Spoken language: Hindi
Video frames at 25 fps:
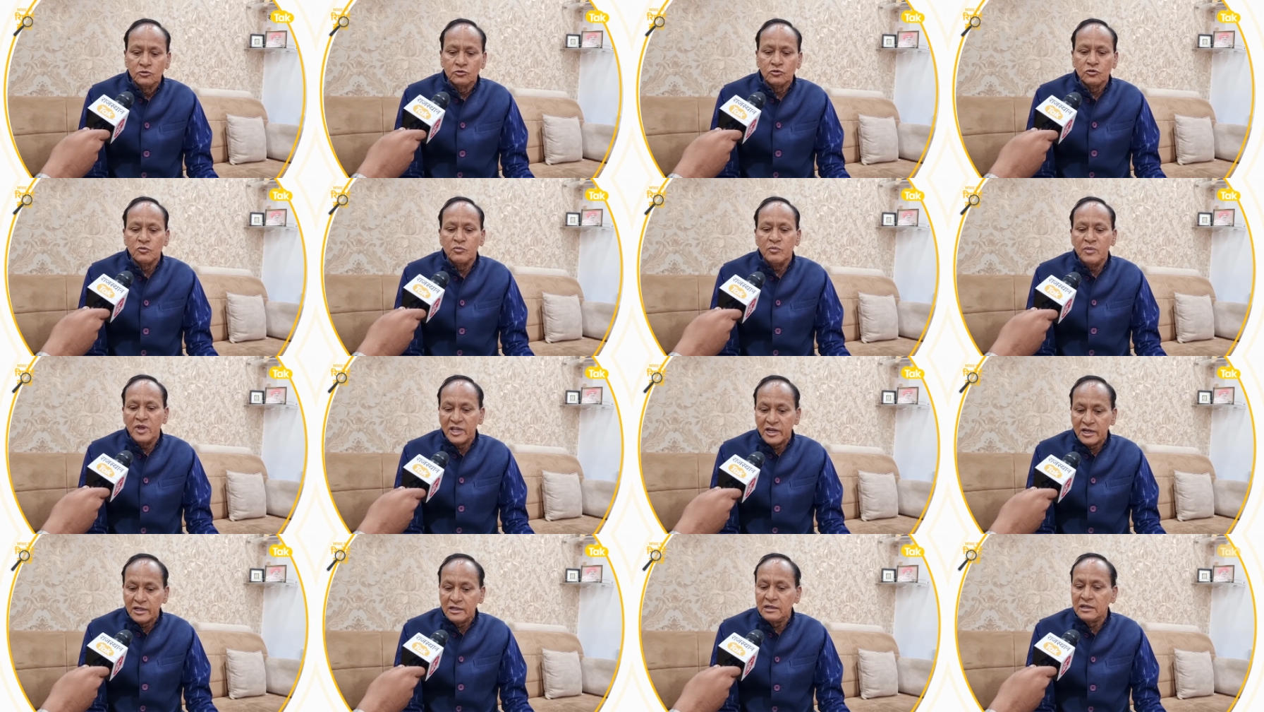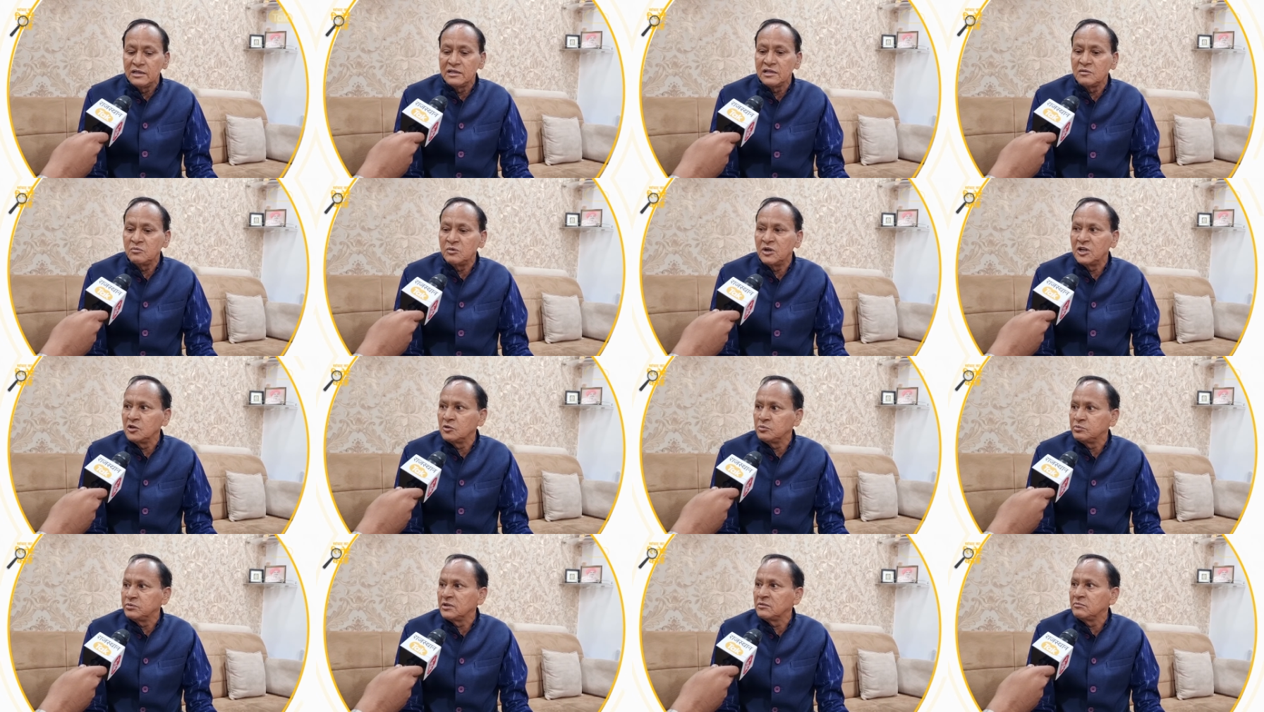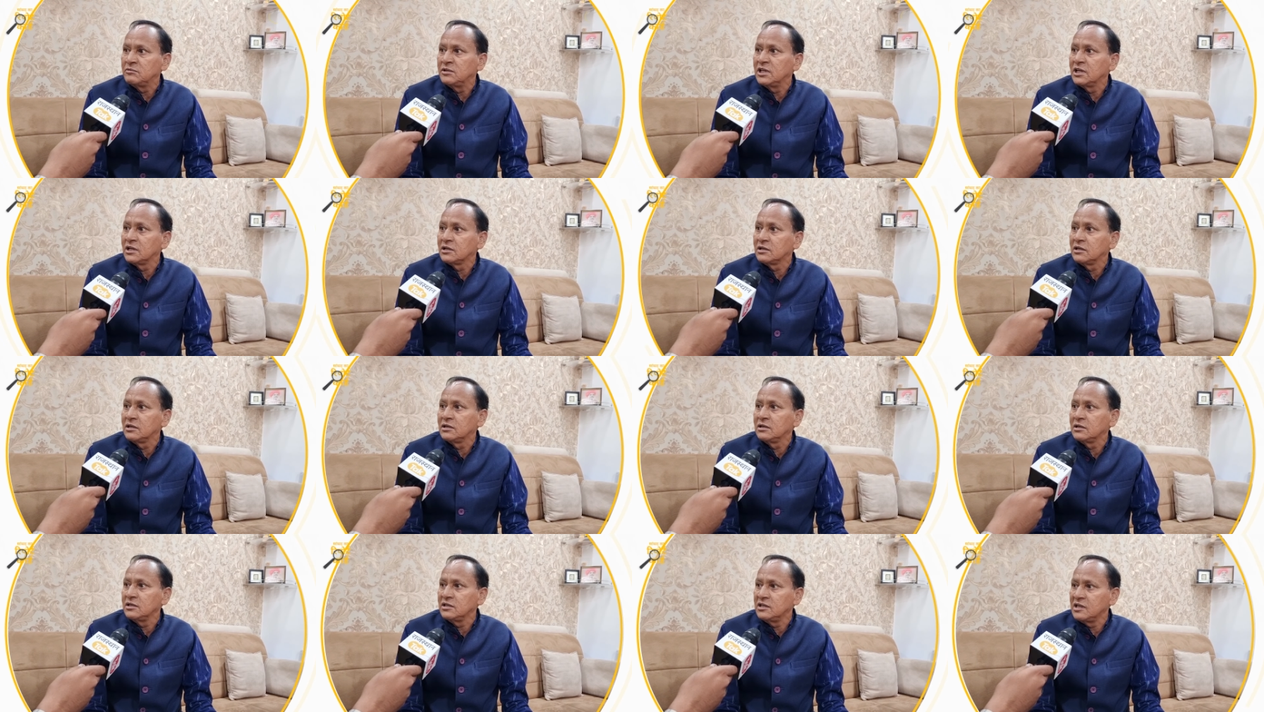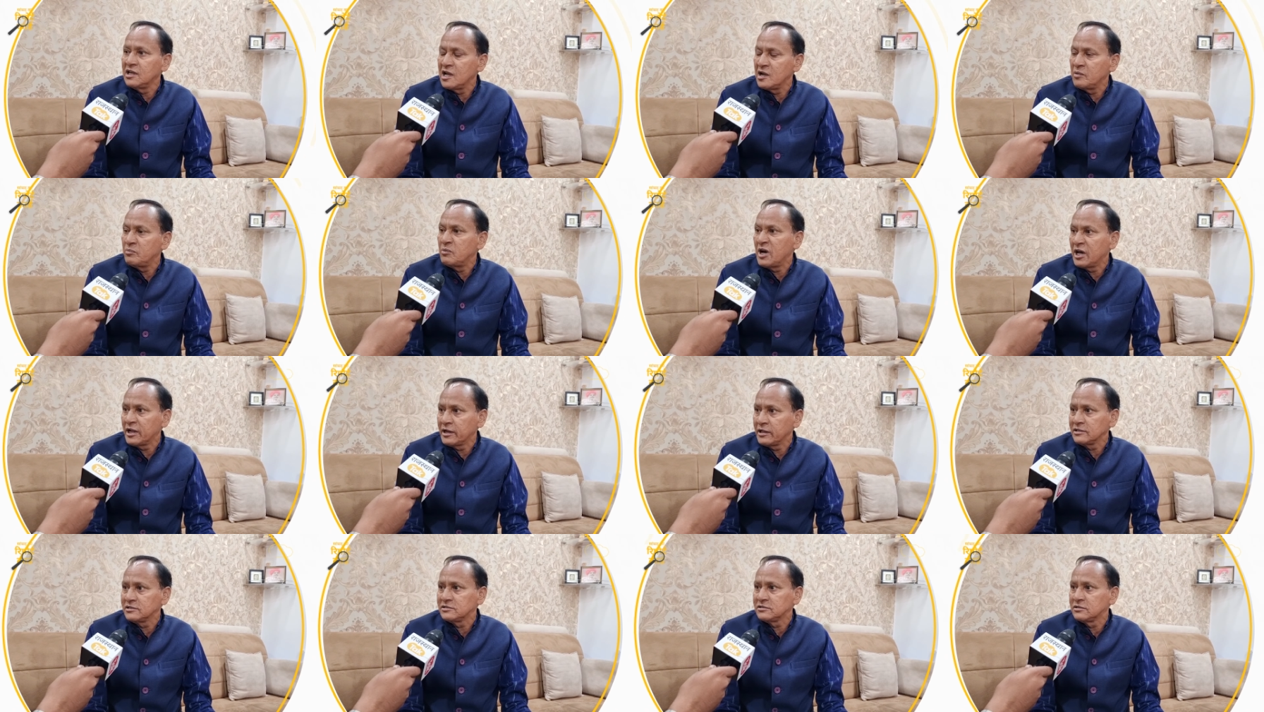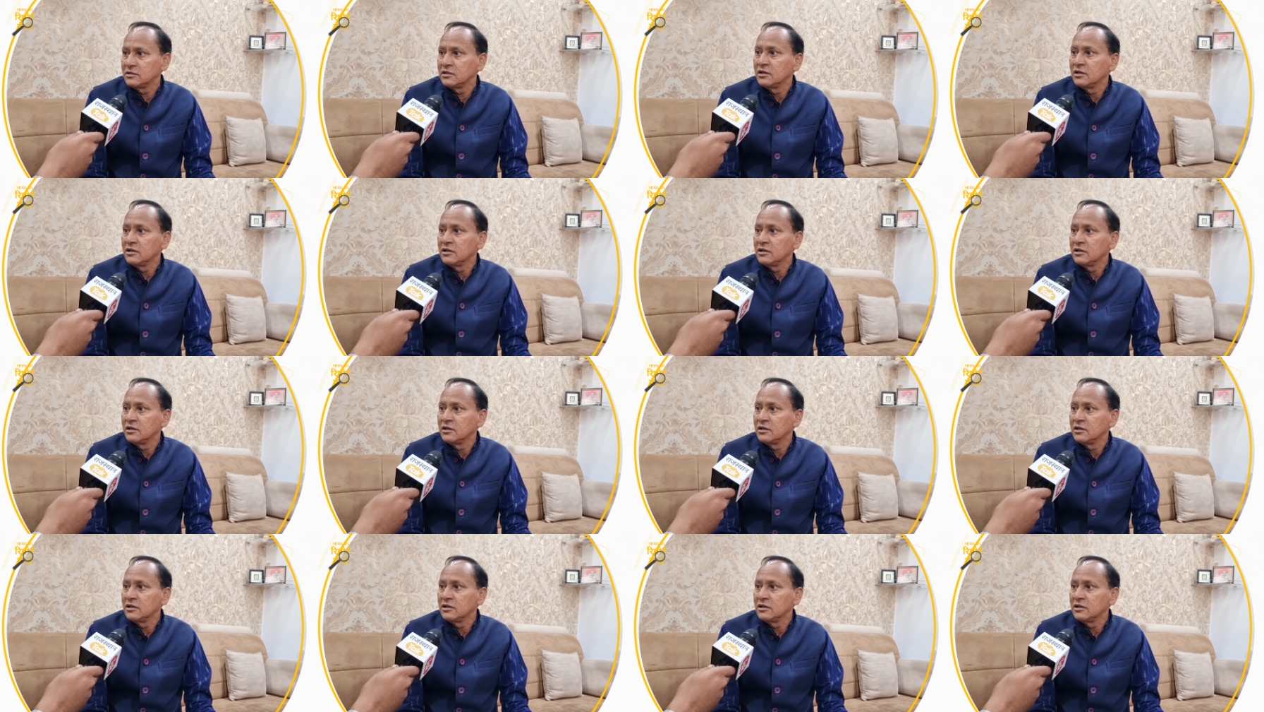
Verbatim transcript: तो मेरे लिए ये बड़ी उपलब्धि है कि ये हमारे